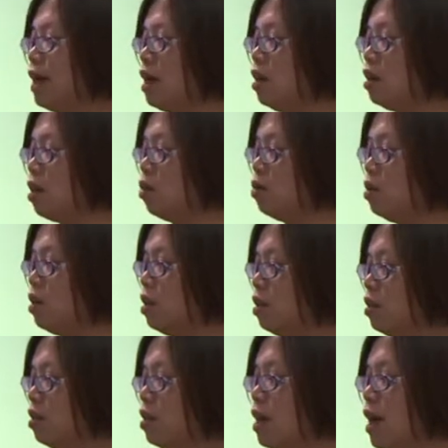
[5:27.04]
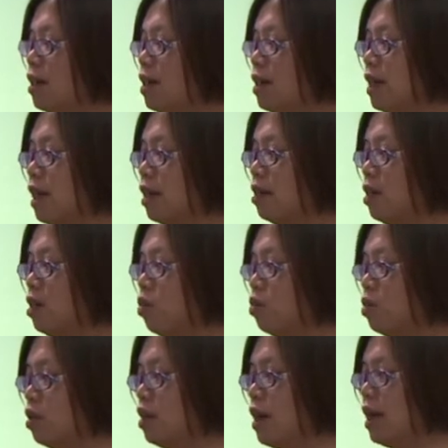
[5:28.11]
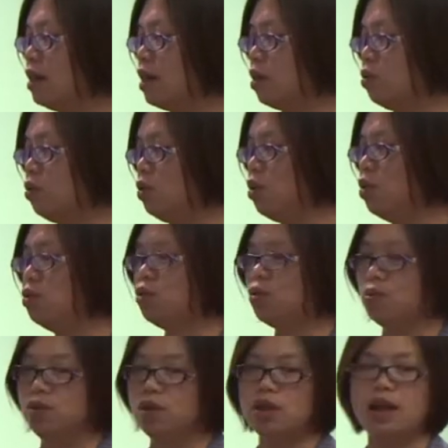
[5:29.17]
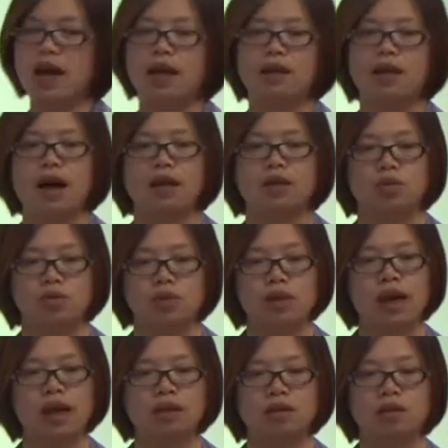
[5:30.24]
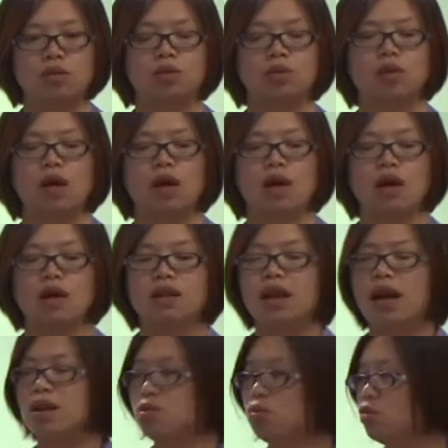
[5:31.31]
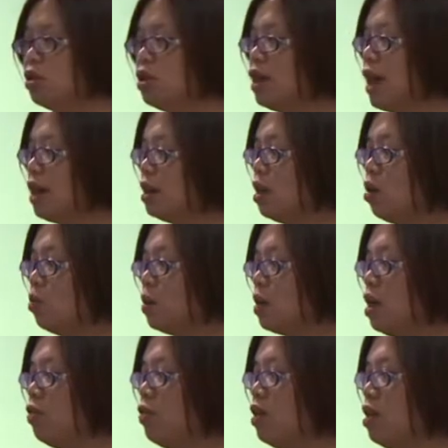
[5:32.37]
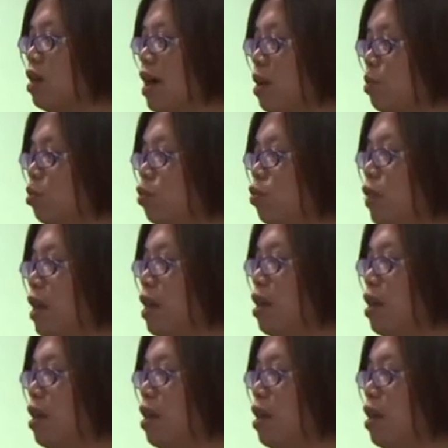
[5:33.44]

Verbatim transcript: 上投资性资产再加上自用资产等于总资产啊，总资产的额度。那总资产呢，我们可以分成两部分。